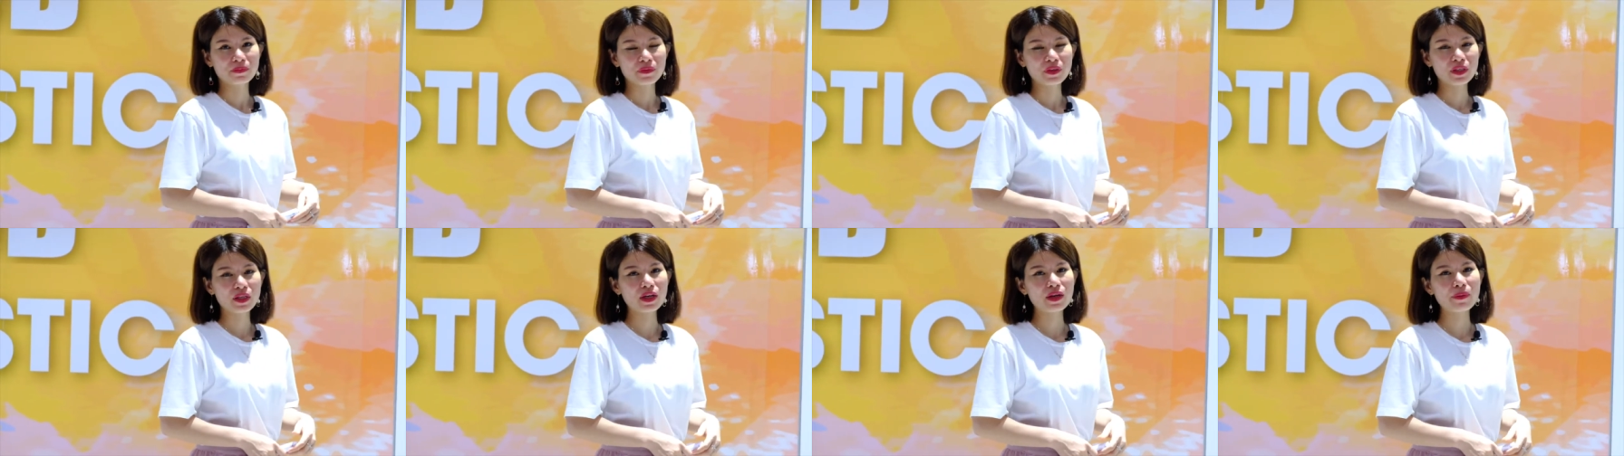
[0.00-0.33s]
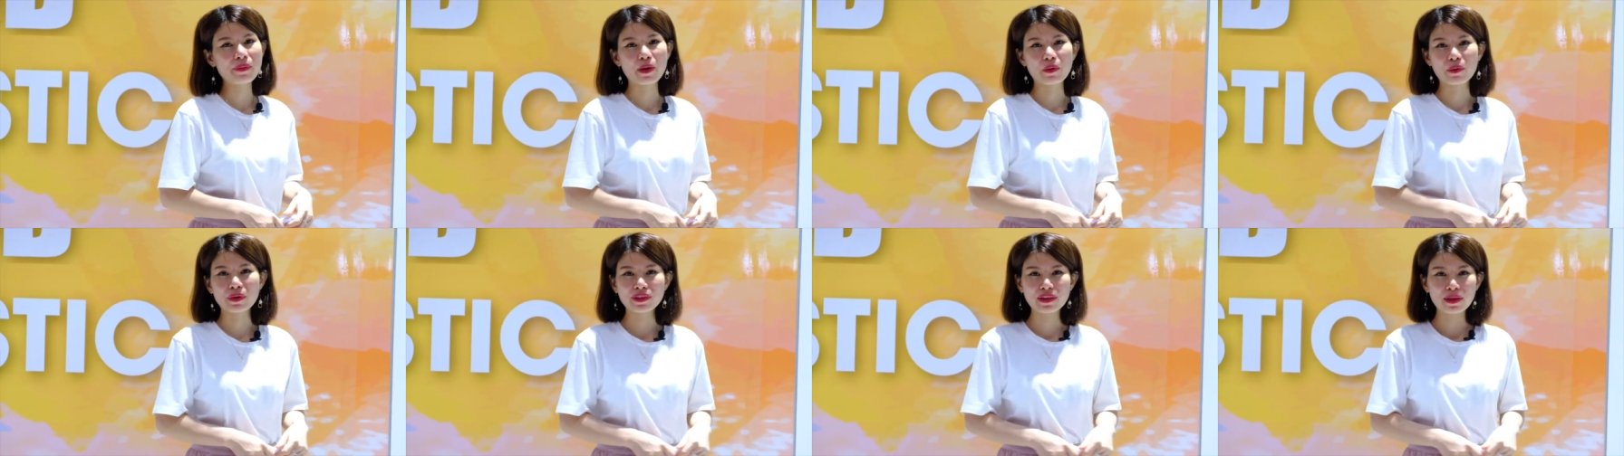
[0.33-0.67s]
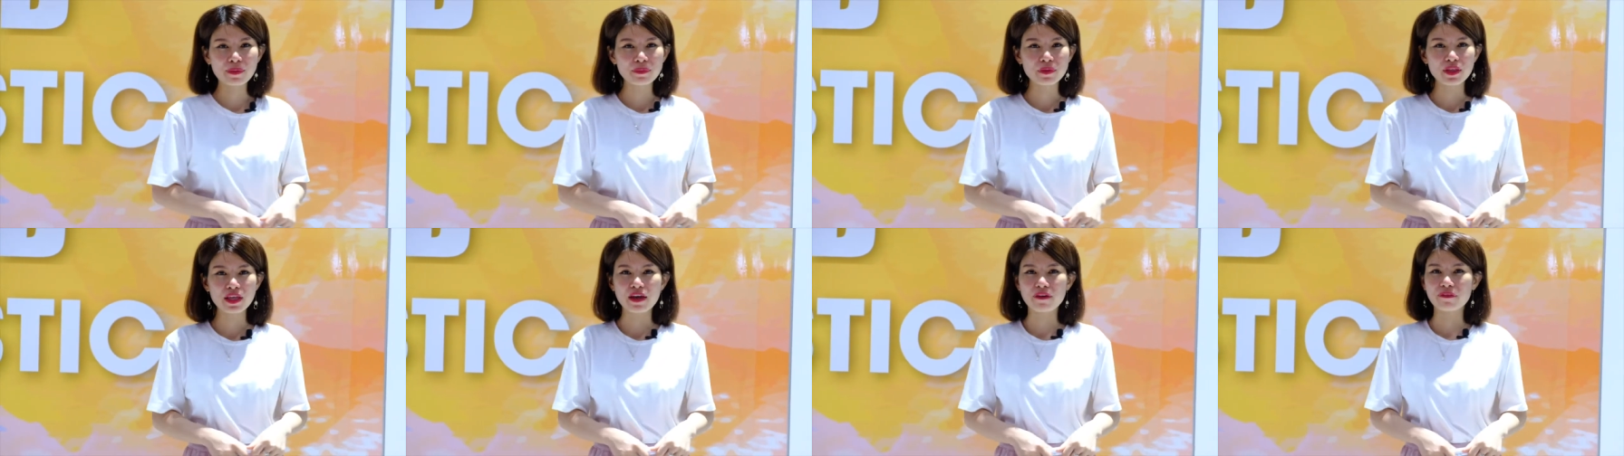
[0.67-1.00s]
Nếu các bạn quan
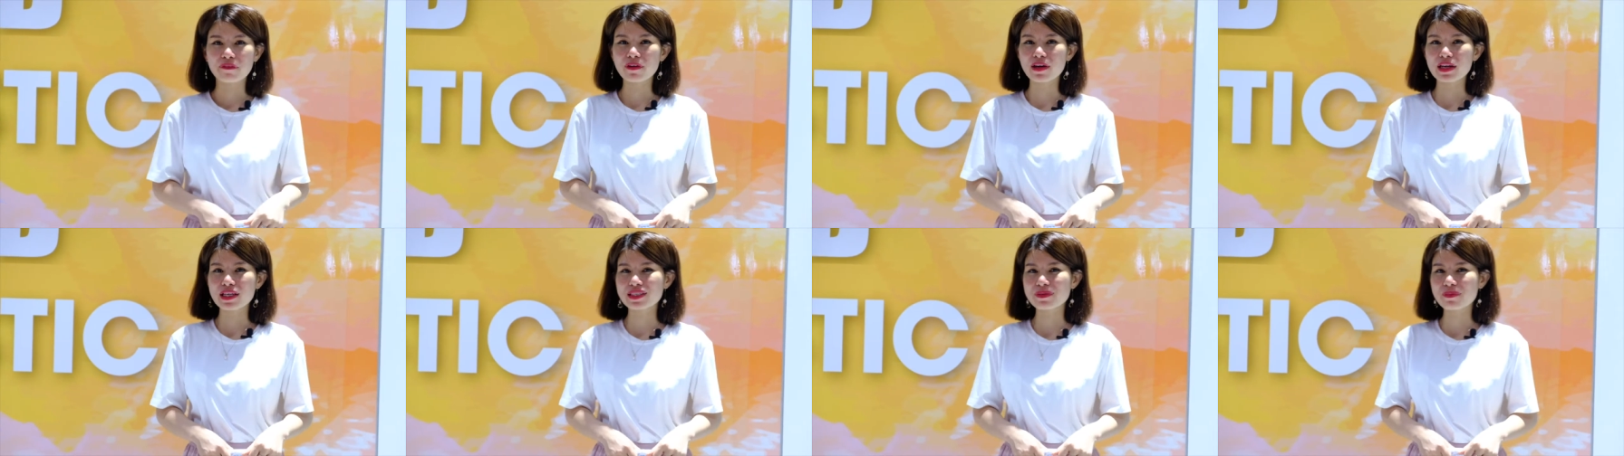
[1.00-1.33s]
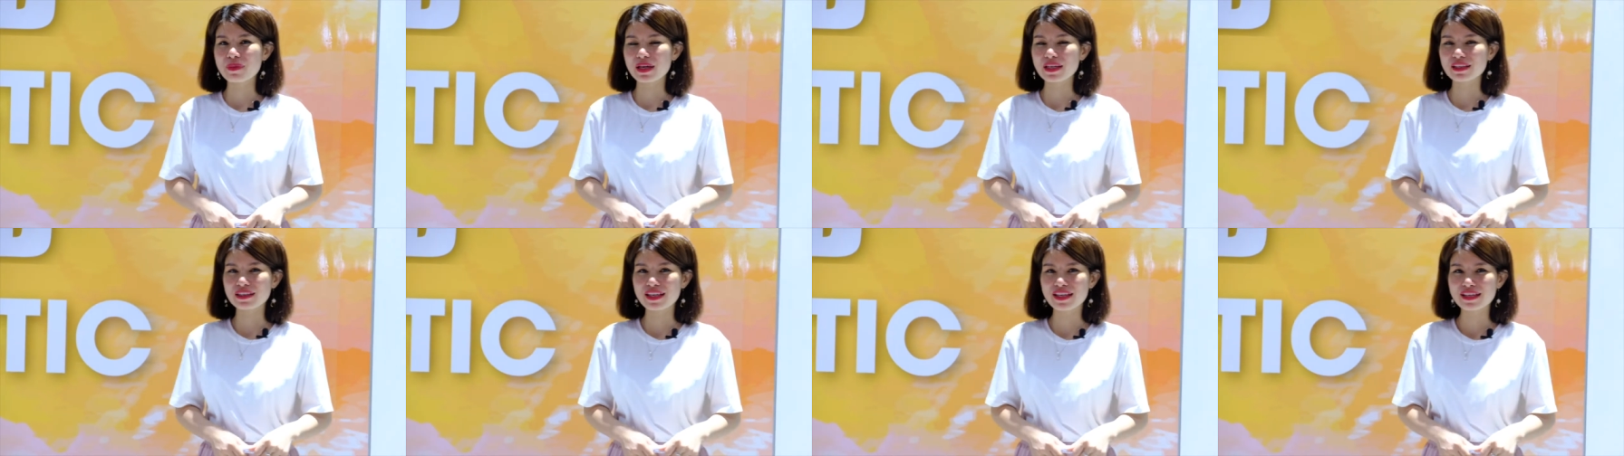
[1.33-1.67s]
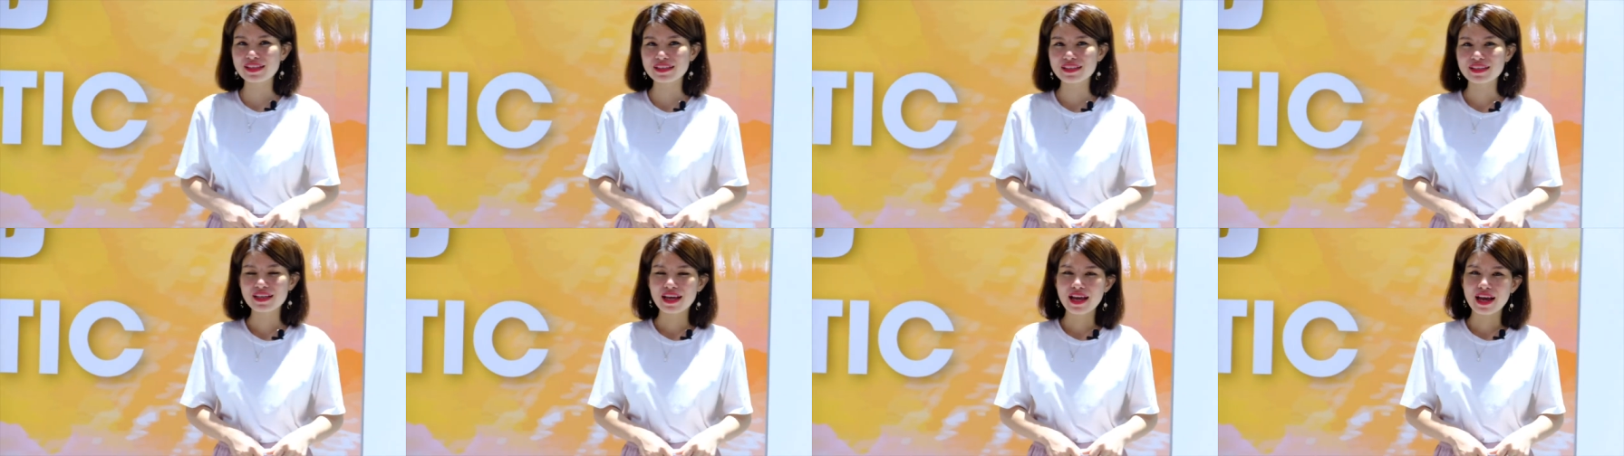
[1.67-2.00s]
tâm tới Affiliate Marketing,
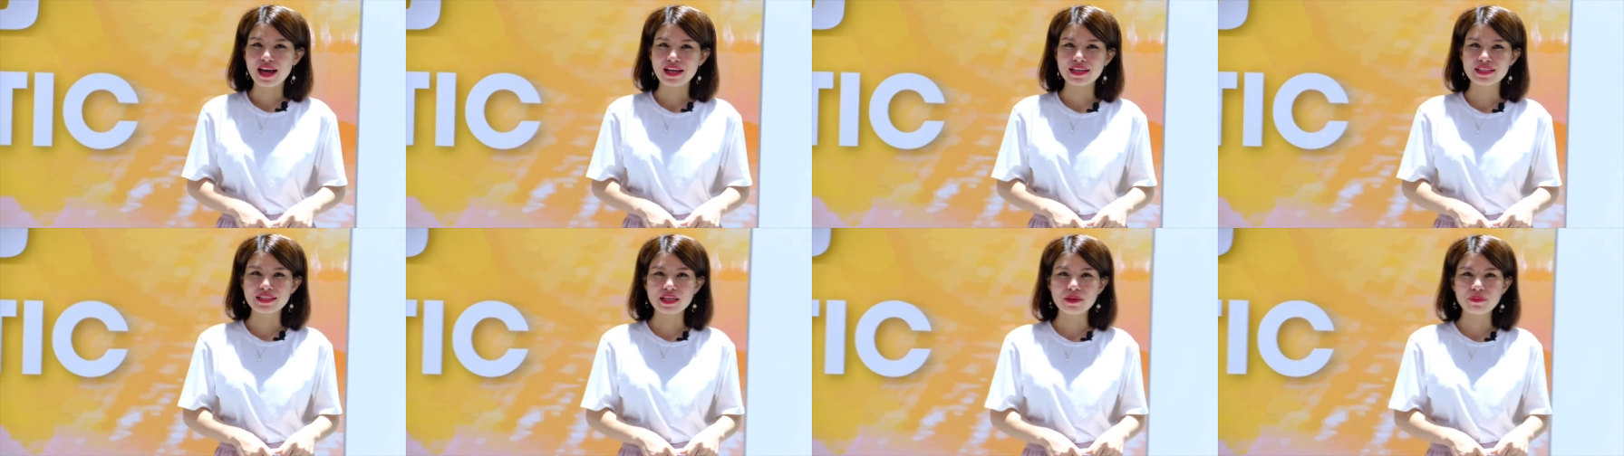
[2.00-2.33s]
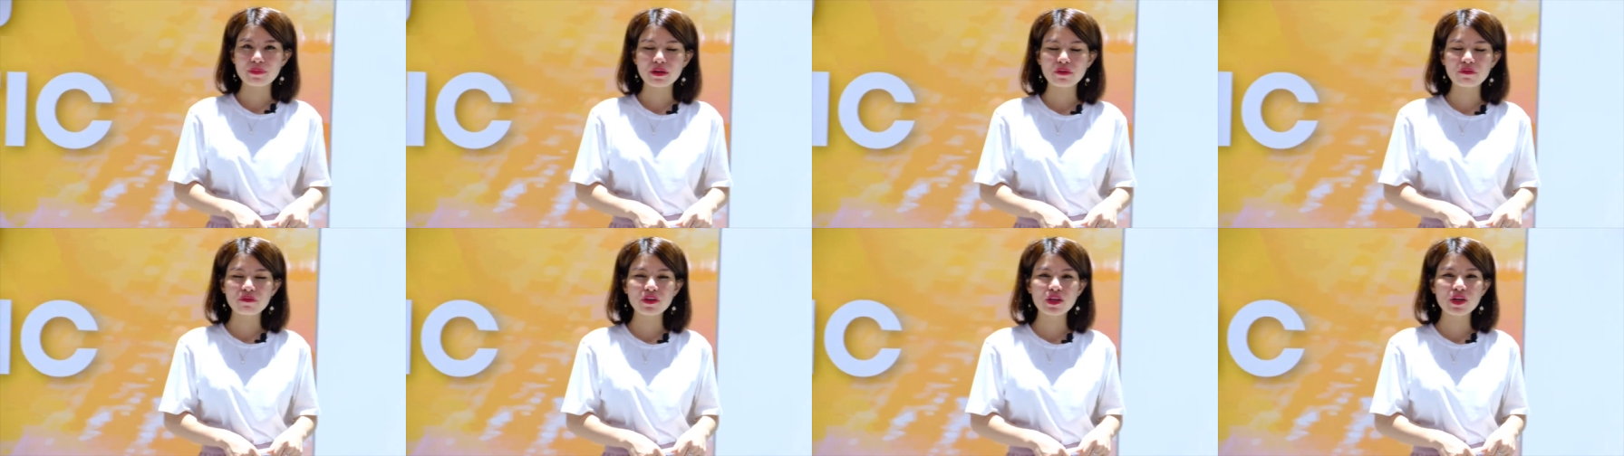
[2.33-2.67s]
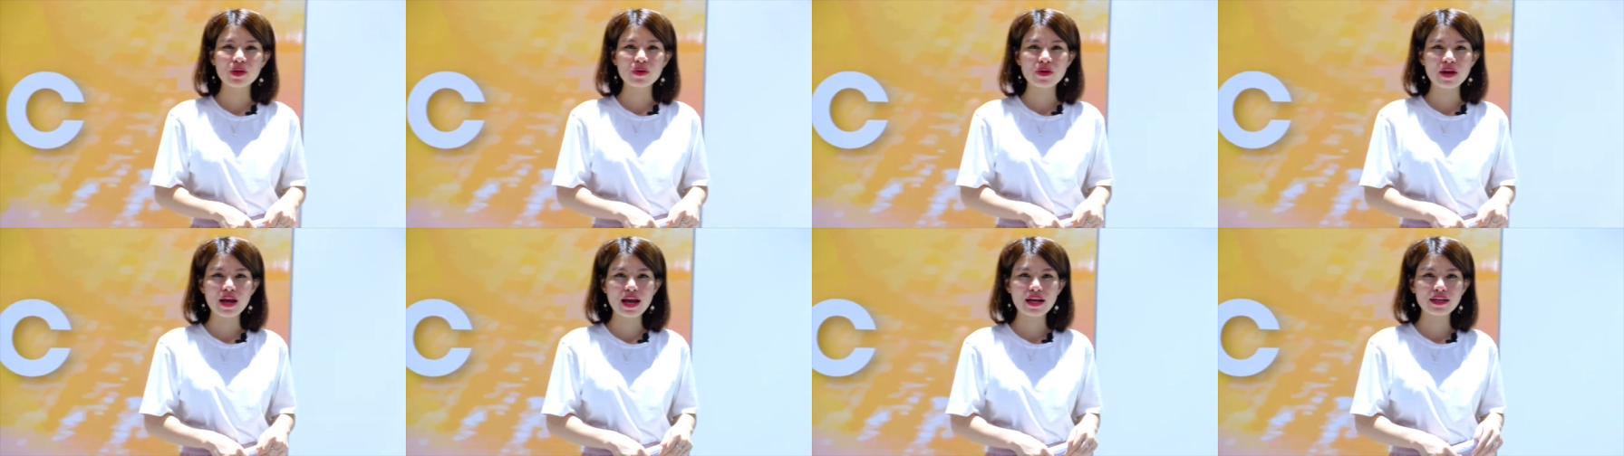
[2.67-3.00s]
hãy xem các
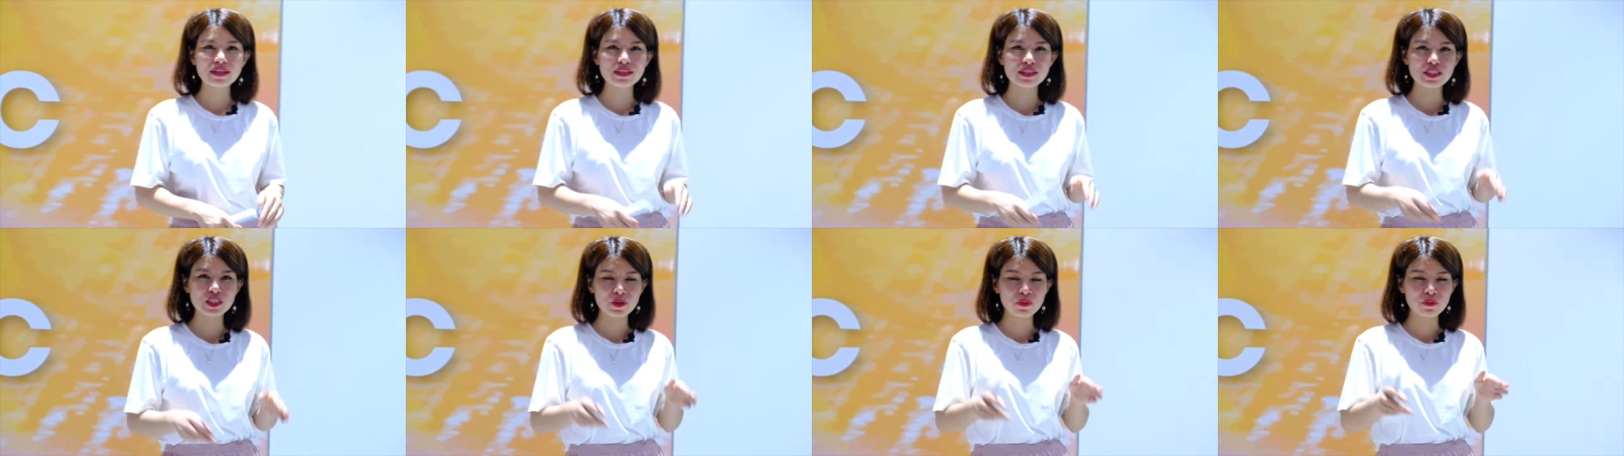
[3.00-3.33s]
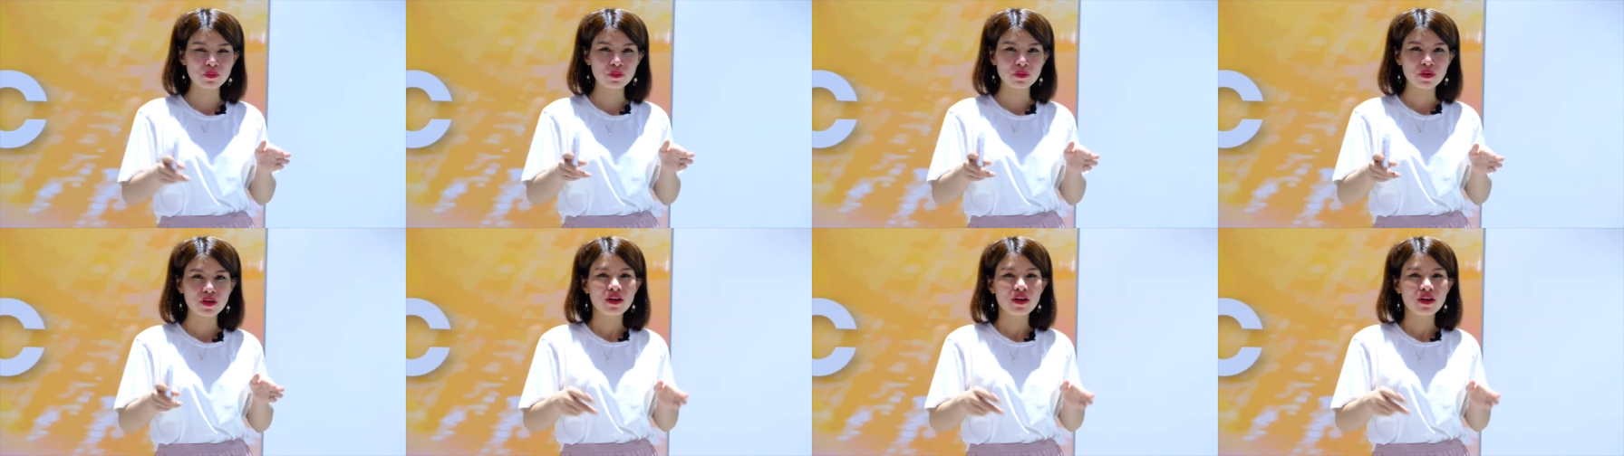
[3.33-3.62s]
video khác trong